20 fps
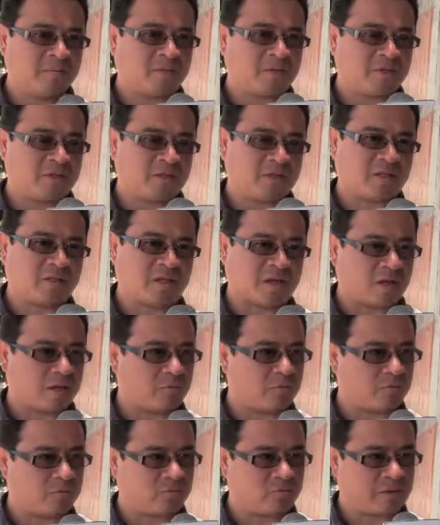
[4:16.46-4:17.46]
Pues
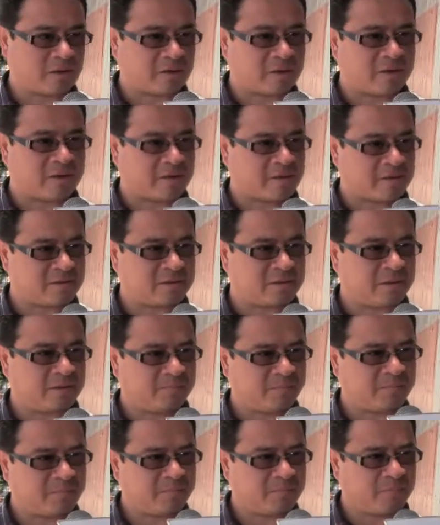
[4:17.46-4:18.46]
entregamos una canasta,
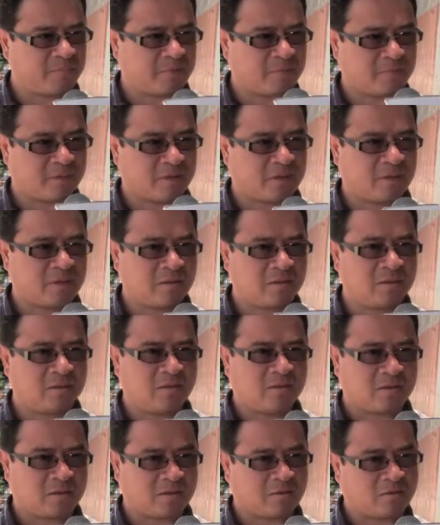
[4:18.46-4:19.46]
¿ya?
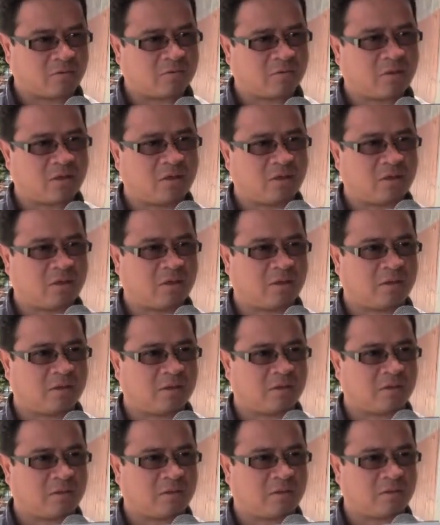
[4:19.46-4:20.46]
Que,
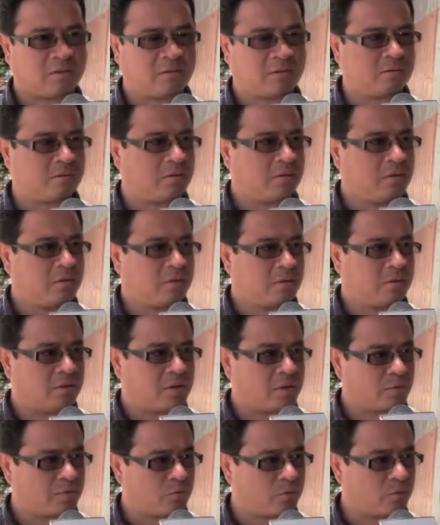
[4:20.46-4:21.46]
eh,
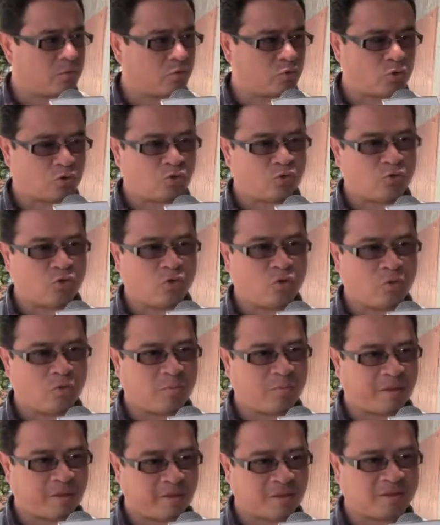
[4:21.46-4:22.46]
de productos
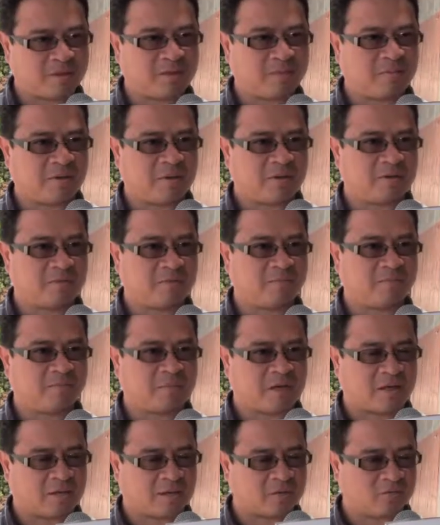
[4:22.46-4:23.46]
no perecibles,
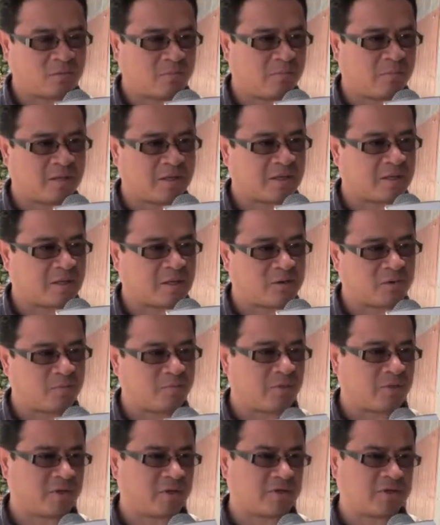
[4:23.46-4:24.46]
ya que son
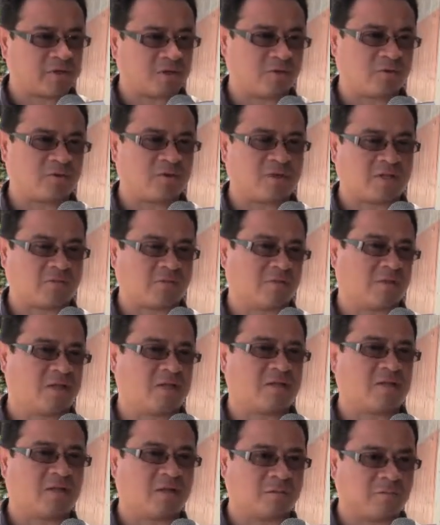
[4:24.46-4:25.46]
validados por el Centro
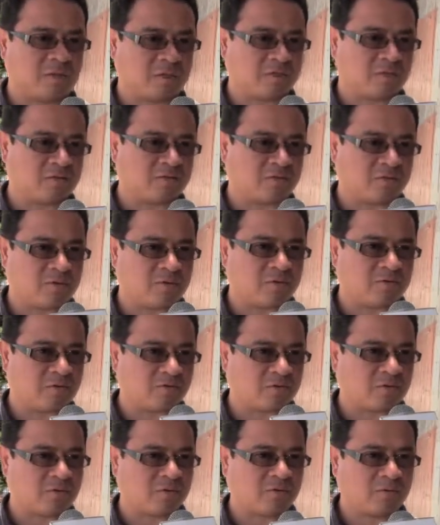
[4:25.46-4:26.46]
Nacional de Alimentación y
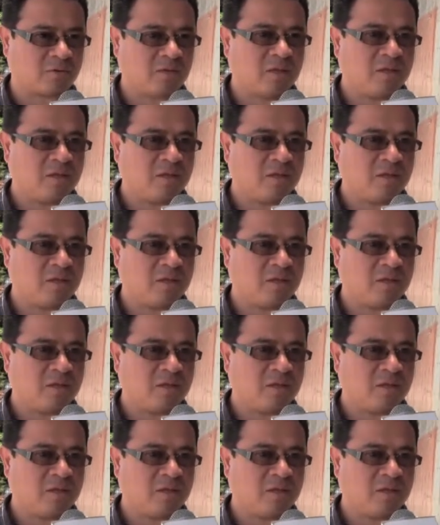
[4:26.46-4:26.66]
Nutrición.